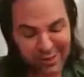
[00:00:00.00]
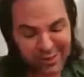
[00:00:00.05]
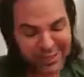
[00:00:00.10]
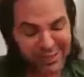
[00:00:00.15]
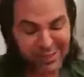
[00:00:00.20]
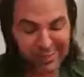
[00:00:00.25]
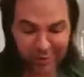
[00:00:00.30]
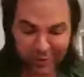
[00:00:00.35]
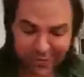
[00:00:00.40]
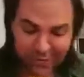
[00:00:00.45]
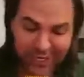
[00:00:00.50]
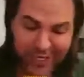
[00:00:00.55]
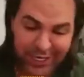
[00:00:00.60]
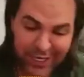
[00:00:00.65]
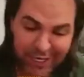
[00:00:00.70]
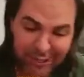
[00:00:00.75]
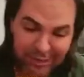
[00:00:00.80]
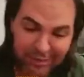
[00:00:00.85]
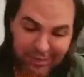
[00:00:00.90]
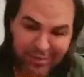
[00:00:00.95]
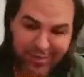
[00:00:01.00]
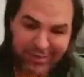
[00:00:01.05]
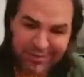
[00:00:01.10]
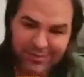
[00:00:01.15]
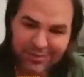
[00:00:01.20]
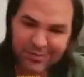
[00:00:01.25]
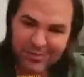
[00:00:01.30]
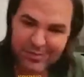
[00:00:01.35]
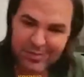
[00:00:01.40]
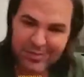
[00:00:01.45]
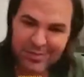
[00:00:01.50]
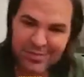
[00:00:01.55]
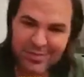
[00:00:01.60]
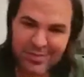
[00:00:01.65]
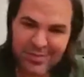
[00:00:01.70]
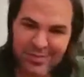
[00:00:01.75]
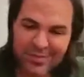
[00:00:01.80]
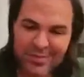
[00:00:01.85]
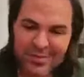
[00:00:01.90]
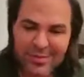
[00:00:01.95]
Eu achei muito legal.
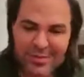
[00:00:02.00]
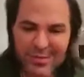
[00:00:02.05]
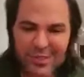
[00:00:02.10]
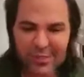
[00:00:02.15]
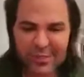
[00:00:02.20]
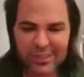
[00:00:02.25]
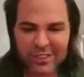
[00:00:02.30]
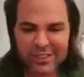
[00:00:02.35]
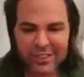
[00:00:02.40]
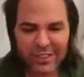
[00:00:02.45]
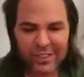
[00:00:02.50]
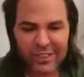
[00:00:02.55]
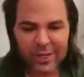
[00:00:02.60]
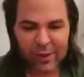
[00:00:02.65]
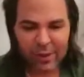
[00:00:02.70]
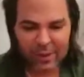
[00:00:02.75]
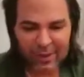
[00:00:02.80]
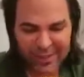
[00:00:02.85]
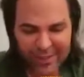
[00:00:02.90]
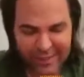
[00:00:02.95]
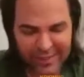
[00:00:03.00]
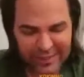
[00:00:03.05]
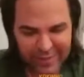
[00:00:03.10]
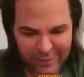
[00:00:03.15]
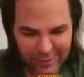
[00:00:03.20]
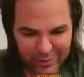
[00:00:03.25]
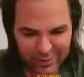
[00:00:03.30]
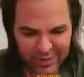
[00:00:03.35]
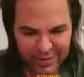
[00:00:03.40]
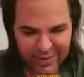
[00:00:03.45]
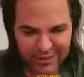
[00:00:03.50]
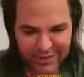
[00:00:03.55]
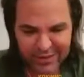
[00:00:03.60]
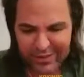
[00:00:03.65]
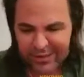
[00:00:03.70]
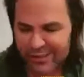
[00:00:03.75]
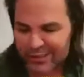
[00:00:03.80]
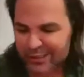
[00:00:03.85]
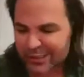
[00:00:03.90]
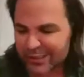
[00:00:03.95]
Eu achei legal pra caramba. Eu acho
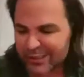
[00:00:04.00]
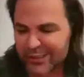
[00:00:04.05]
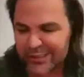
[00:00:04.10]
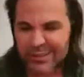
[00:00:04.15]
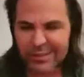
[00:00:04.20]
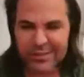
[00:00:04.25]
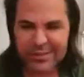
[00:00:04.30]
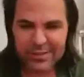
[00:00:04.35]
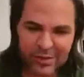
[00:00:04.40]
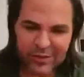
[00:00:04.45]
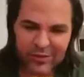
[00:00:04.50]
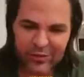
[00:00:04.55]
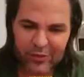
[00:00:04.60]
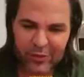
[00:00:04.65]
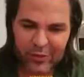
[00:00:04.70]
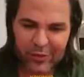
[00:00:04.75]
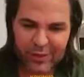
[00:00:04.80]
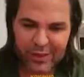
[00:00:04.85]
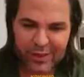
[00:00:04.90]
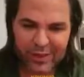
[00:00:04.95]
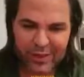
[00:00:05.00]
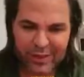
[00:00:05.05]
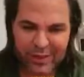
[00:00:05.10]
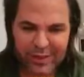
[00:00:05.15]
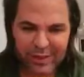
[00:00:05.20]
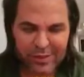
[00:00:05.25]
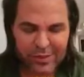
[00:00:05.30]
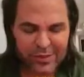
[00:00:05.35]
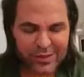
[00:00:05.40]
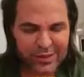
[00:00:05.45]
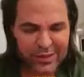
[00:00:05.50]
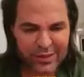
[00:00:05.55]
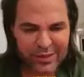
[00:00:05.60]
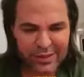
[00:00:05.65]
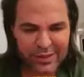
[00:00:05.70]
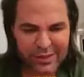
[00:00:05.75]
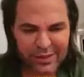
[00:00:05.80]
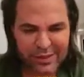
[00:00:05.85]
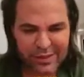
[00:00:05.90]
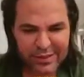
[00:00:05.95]
que, que foi uma,
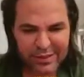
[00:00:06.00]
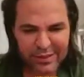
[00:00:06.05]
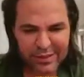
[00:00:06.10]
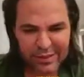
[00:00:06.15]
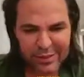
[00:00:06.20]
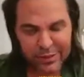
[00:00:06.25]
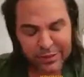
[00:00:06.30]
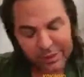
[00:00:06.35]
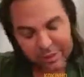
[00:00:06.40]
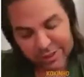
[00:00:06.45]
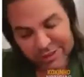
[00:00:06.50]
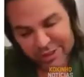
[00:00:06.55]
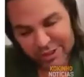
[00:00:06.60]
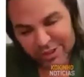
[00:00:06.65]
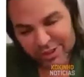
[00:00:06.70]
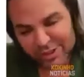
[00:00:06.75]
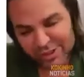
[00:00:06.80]
uma. Eu não